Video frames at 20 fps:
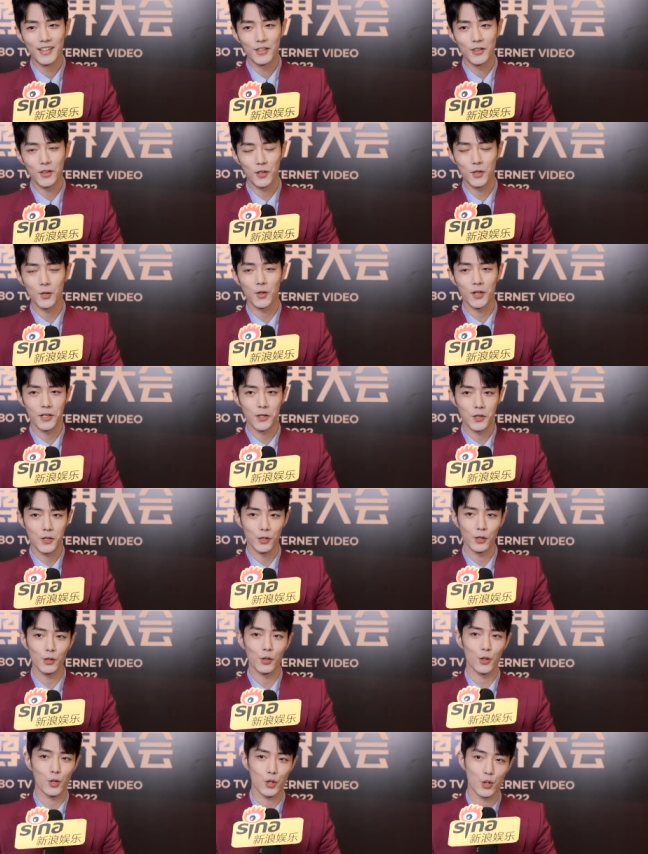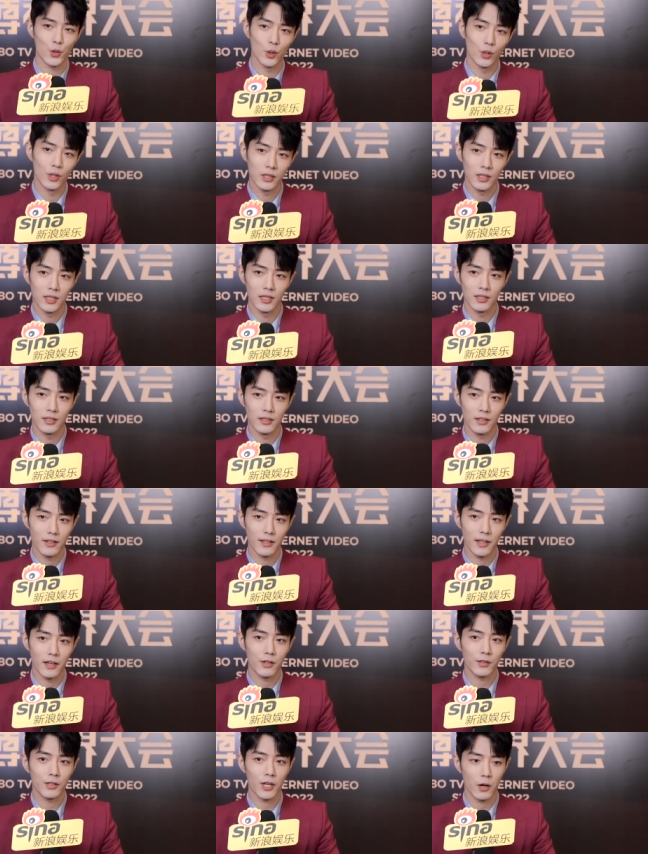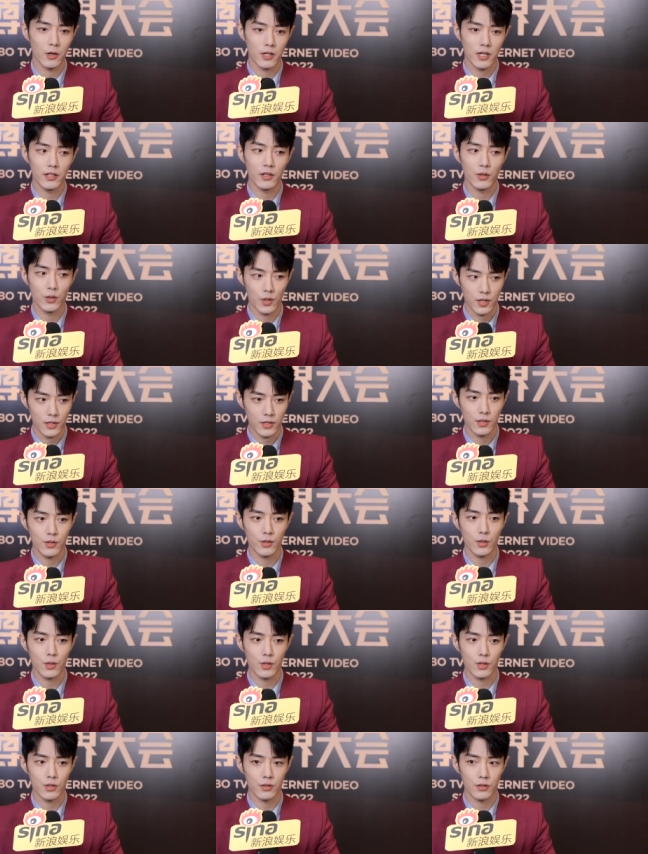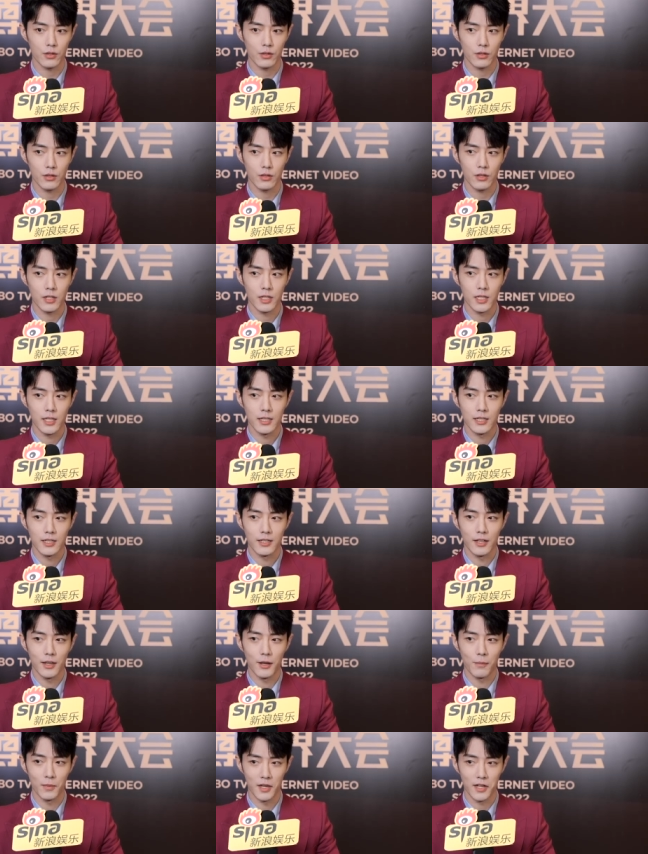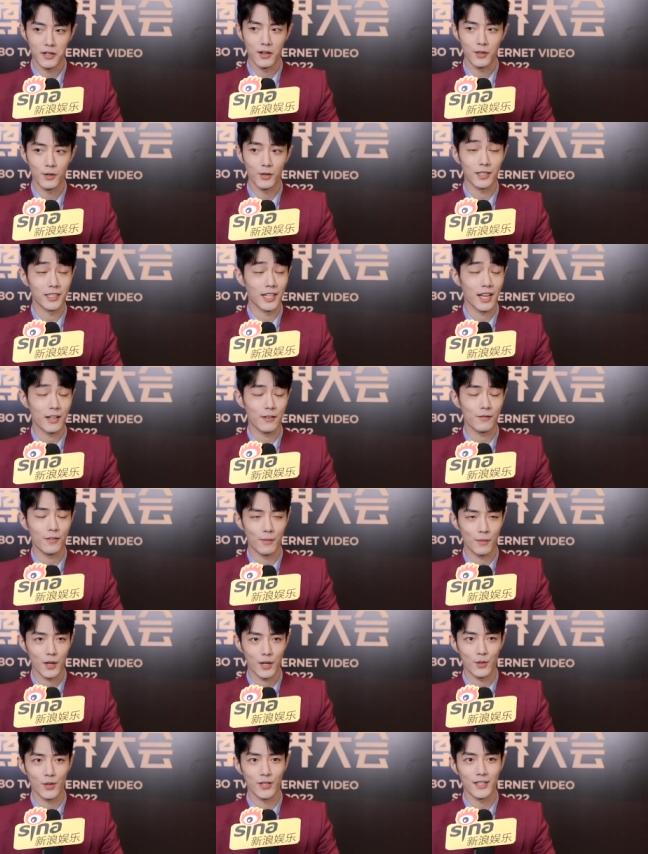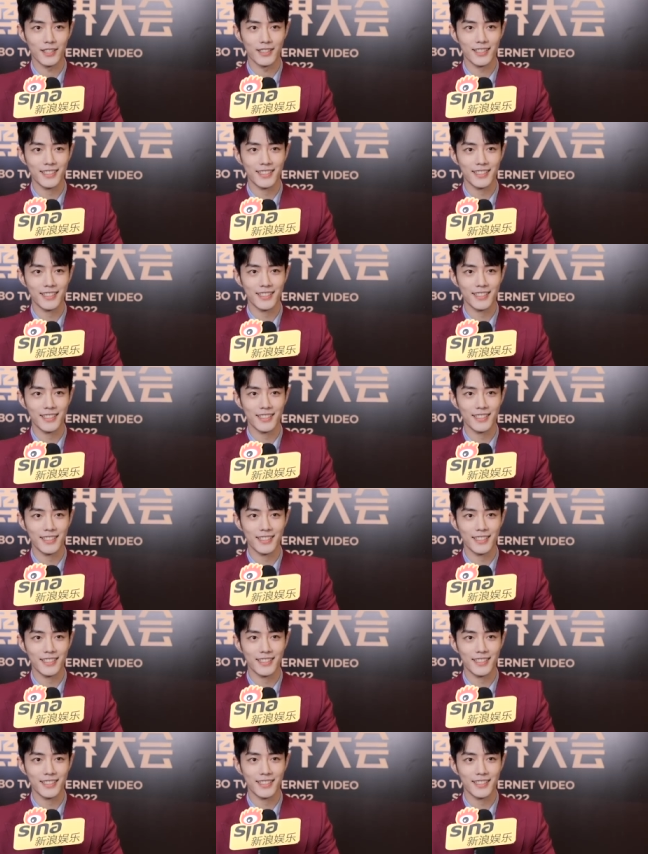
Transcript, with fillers: 其实我一直都有说，呃，想要挑战的角色就是迷人又可爱的反派角色。